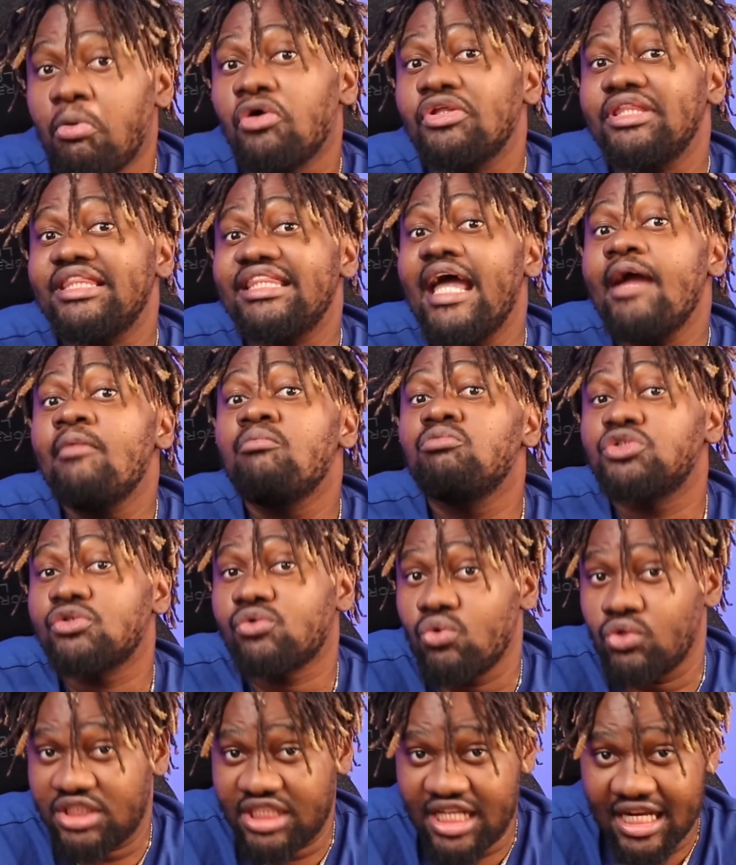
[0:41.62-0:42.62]

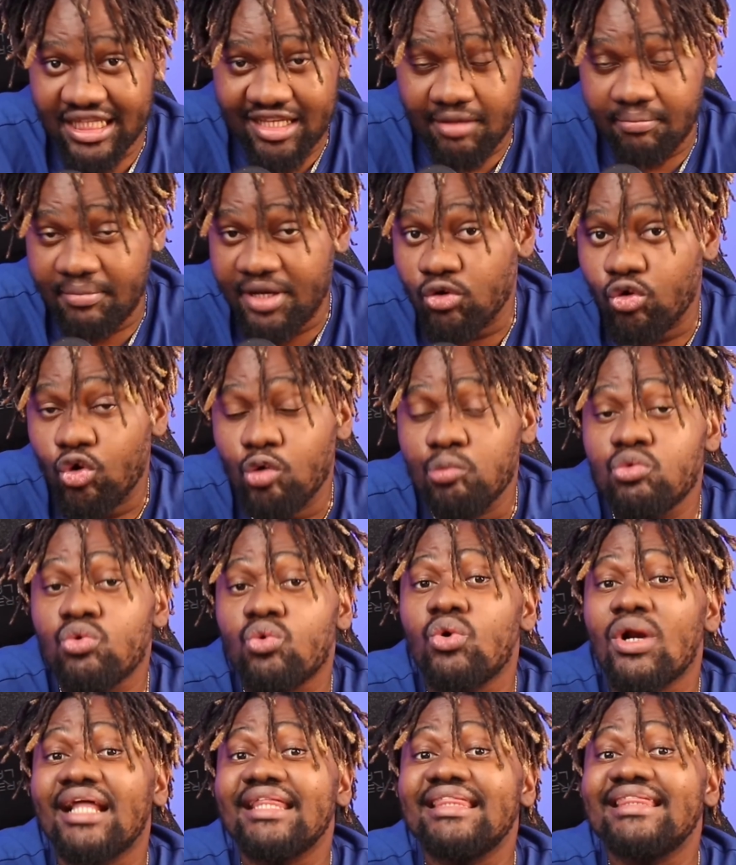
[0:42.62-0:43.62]
podemos considerar também
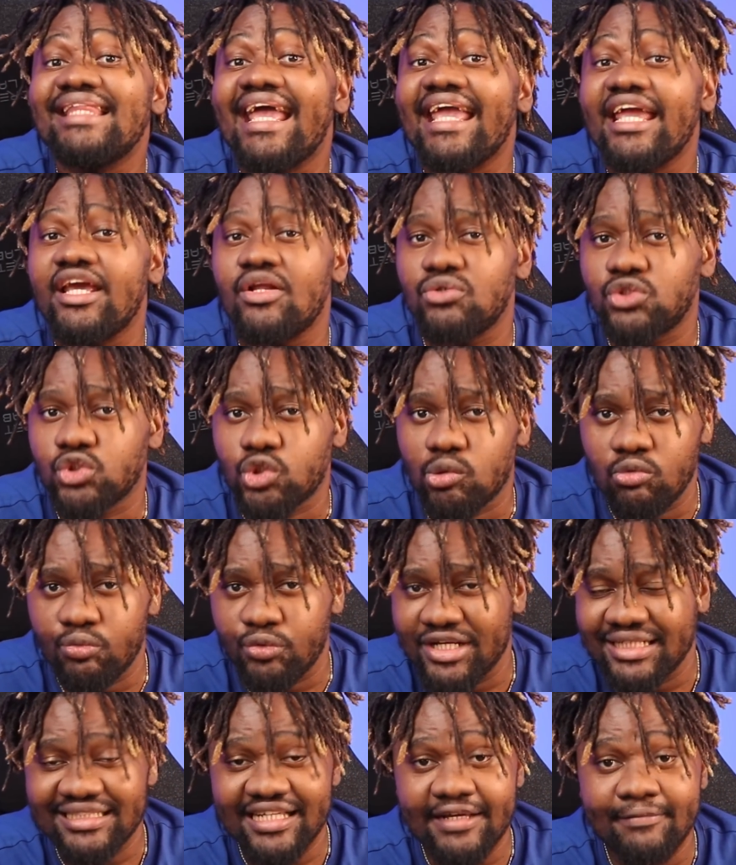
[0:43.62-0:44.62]
como curandeiros,
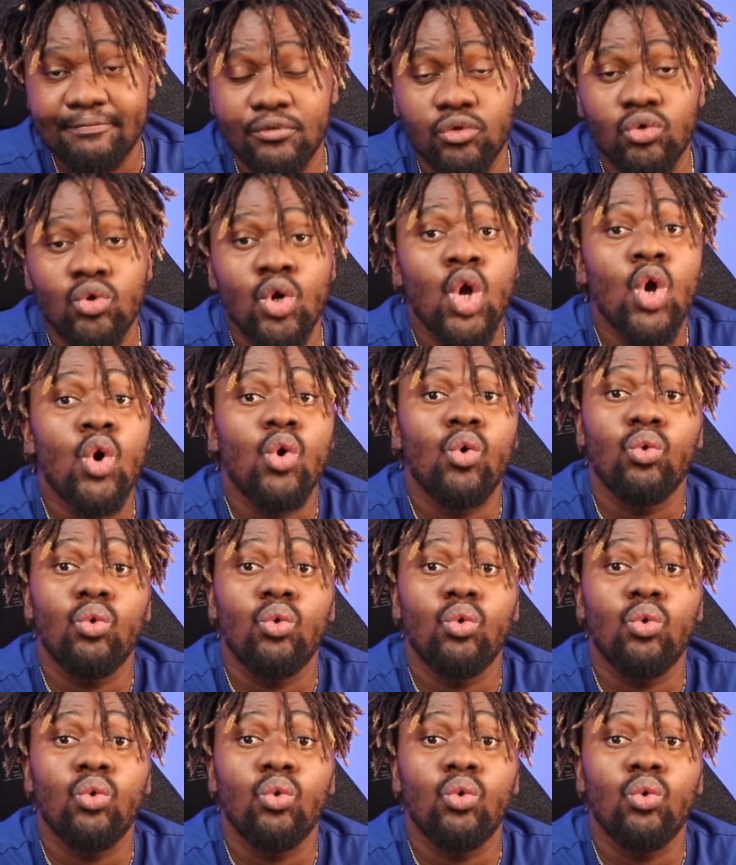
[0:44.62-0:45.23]
como por exemplo